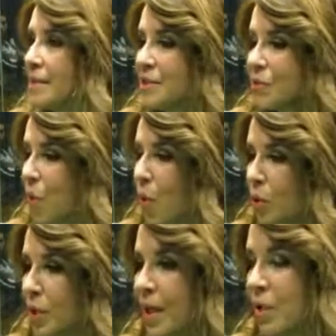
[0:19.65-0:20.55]
No, esta es
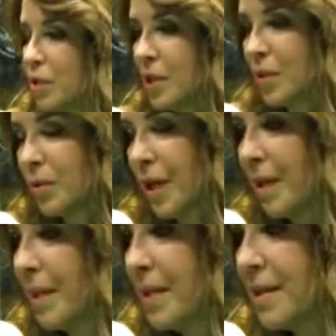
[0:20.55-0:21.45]
otra cosa
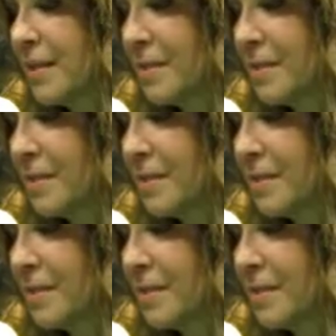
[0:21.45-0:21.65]
totalmente